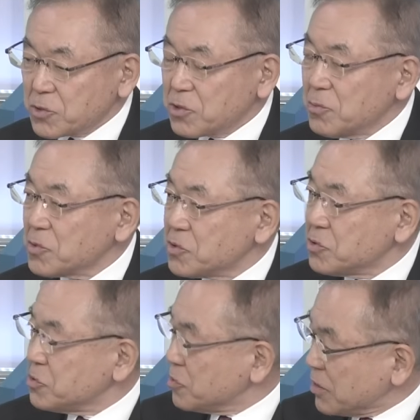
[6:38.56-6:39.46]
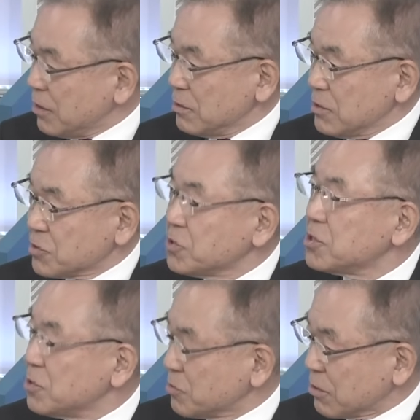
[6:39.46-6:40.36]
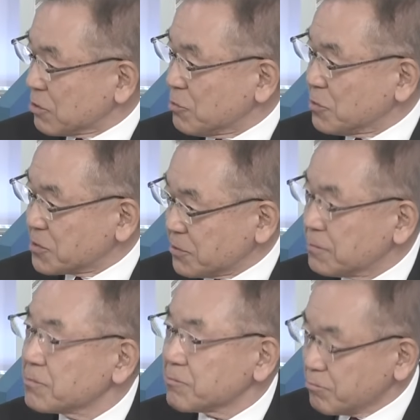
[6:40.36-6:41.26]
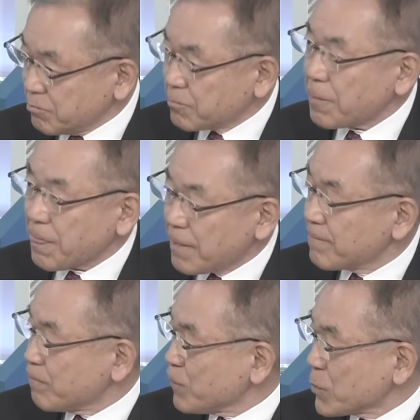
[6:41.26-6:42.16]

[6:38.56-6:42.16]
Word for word: 最も重要な推進力だと思います。なるほど。ちょっと